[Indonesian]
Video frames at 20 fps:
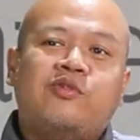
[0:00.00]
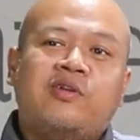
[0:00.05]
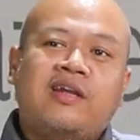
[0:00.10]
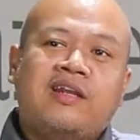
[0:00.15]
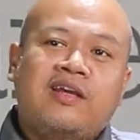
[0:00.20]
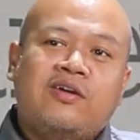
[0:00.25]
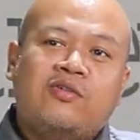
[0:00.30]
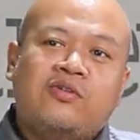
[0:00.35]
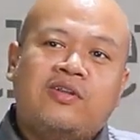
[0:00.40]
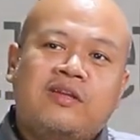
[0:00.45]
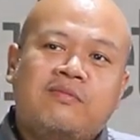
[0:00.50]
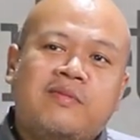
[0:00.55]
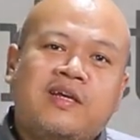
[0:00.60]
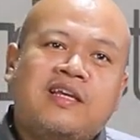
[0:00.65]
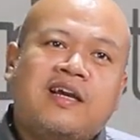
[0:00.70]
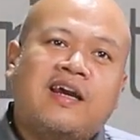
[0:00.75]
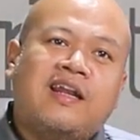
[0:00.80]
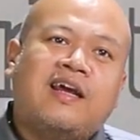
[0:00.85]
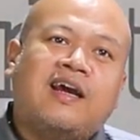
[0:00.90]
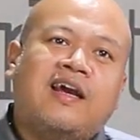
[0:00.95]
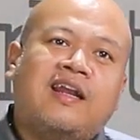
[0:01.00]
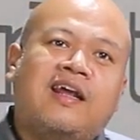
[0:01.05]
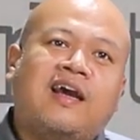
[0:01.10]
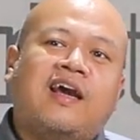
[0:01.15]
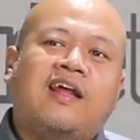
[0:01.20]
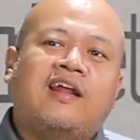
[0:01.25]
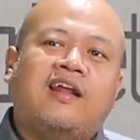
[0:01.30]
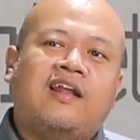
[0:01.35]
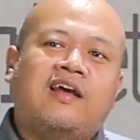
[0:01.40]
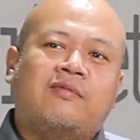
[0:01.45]
mulai diikutin banyak anak-anak.
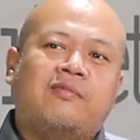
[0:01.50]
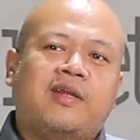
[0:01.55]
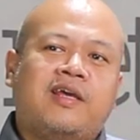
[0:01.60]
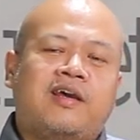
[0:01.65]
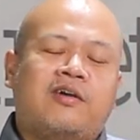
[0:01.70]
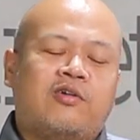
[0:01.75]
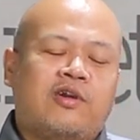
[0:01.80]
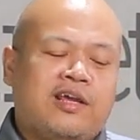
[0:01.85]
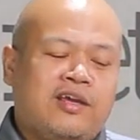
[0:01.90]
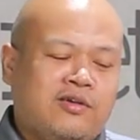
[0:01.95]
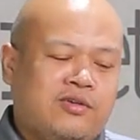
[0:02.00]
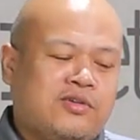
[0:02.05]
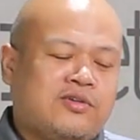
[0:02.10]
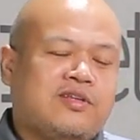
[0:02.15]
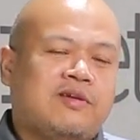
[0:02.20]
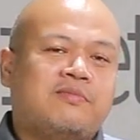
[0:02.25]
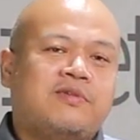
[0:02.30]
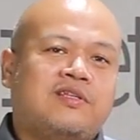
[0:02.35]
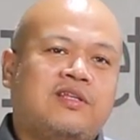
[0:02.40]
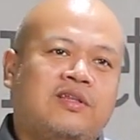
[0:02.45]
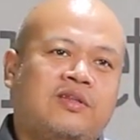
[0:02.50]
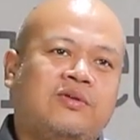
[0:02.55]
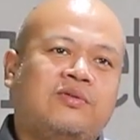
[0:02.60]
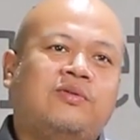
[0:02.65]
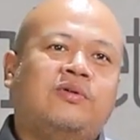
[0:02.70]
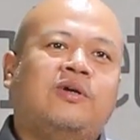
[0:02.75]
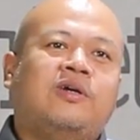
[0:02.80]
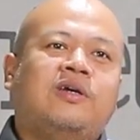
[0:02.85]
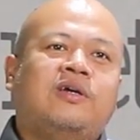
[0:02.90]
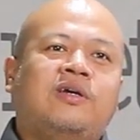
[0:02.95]
Anak-anak beli Oreo, terus habis
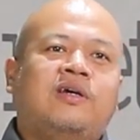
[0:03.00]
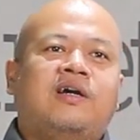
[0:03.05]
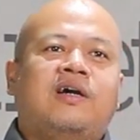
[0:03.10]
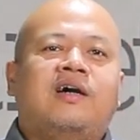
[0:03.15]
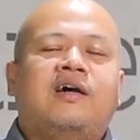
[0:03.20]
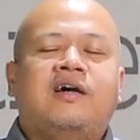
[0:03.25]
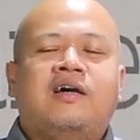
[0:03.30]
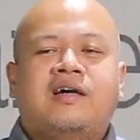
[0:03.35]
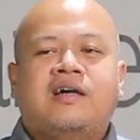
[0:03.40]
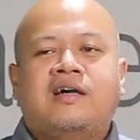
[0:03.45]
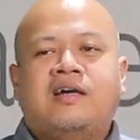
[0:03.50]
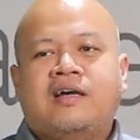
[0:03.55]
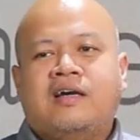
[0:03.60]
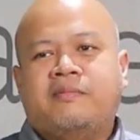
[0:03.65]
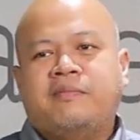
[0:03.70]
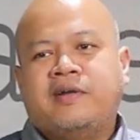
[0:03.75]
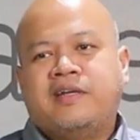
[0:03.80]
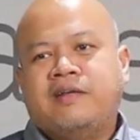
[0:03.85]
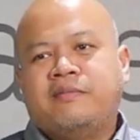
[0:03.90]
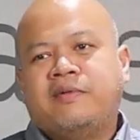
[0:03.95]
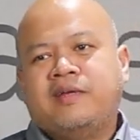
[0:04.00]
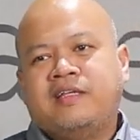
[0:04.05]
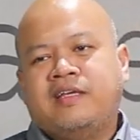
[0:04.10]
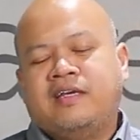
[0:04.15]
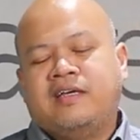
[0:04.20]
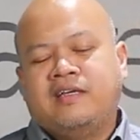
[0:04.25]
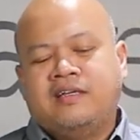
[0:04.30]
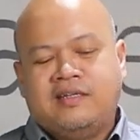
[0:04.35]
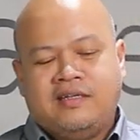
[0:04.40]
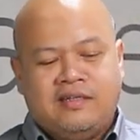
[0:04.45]
itu uh, apa
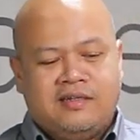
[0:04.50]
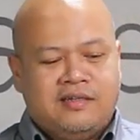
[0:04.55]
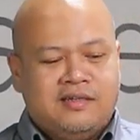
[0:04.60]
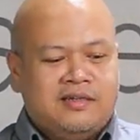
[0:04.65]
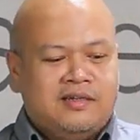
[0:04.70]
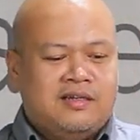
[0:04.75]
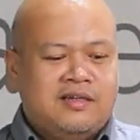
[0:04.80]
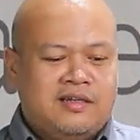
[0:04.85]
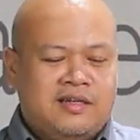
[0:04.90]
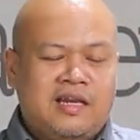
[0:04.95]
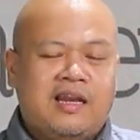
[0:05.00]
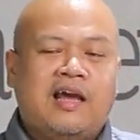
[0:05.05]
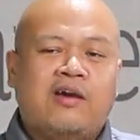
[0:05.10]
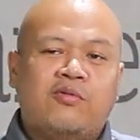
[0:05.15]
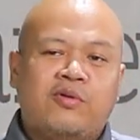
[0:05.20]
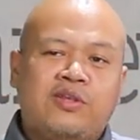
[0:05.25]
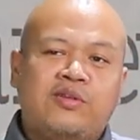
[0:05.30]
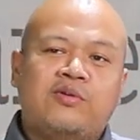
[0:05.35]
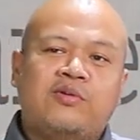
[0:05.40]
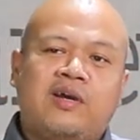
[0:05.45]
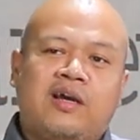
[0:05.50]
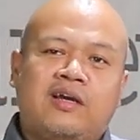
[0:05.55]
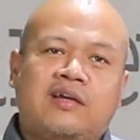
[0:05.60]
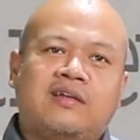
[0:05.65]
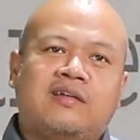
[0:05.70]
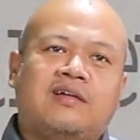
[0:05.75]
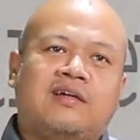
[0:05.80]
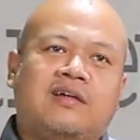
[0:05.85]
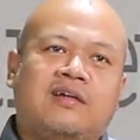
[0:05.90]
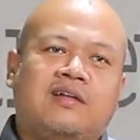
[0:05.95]
namanya uh, dilakuin juga,
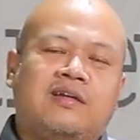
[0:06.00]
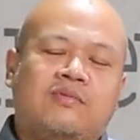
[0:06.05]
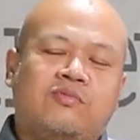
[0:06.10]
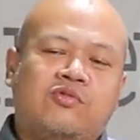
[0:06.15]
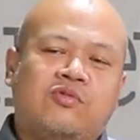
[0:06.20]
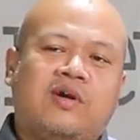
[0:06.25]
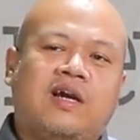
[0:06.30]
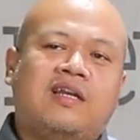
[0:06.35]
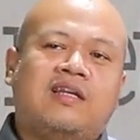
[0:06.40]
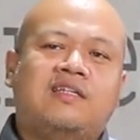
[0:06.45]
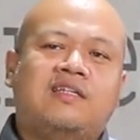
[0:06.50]
uh, dibuka,